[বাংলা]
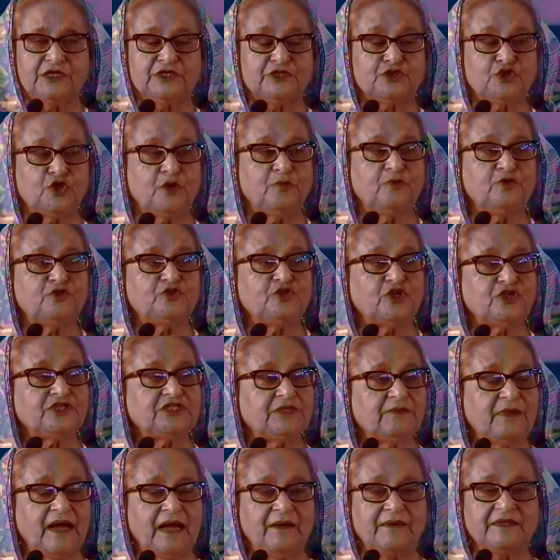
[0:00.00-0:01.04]
সমুদ্র
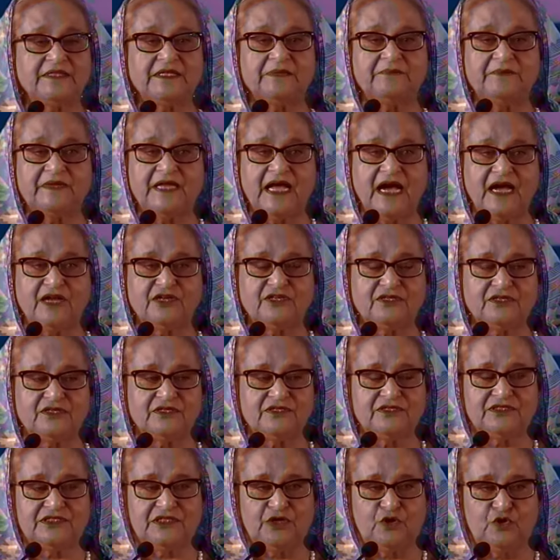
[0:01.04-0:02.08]
সীমা আমাদের বিরাট
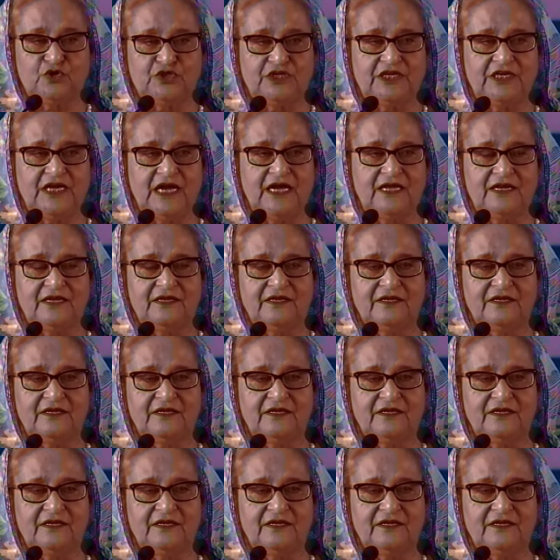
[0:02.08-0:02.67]
যে অধিকার